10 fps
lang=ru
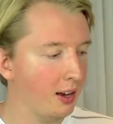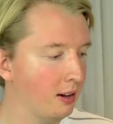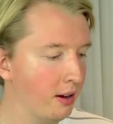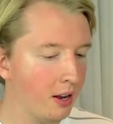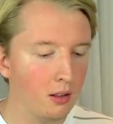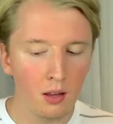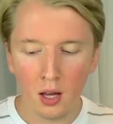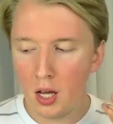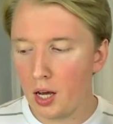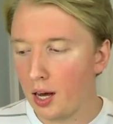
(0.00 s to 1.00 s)
я и говорил,
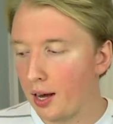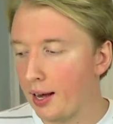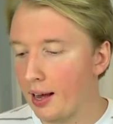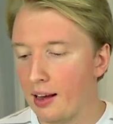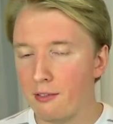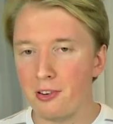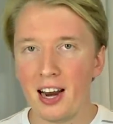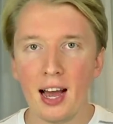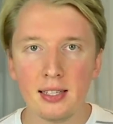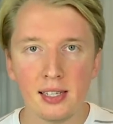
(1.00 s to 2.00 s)
а,
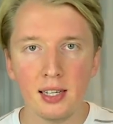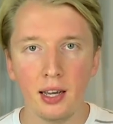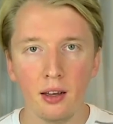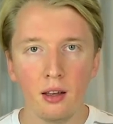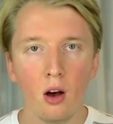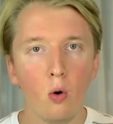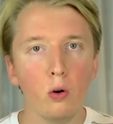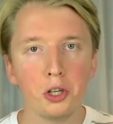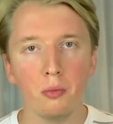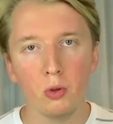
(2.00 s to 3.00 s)
вариаций
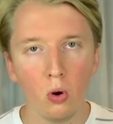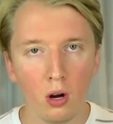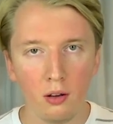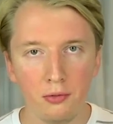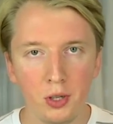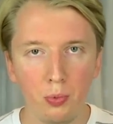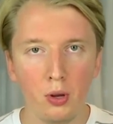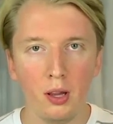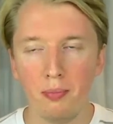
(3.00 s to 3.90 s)
очень много в чипотле,